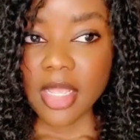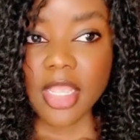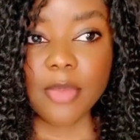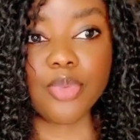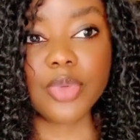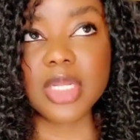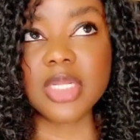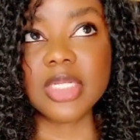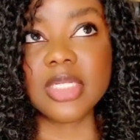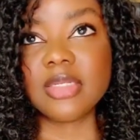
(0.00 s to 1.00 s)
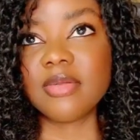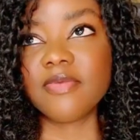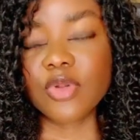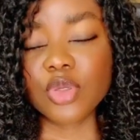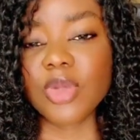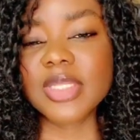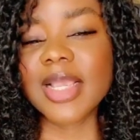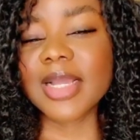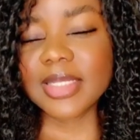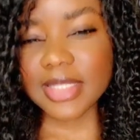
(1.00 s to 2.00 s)
Et puis, franchement,
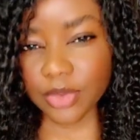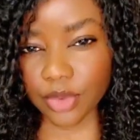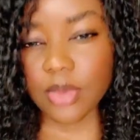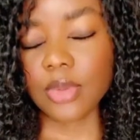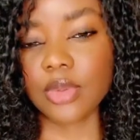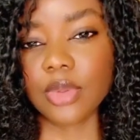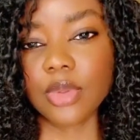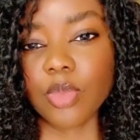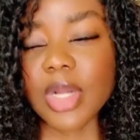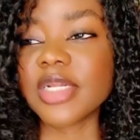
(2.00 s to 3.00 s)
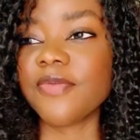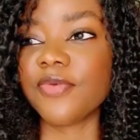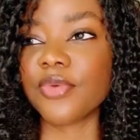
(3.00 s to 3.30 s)
c'est ridicule. Moi, j'ai vu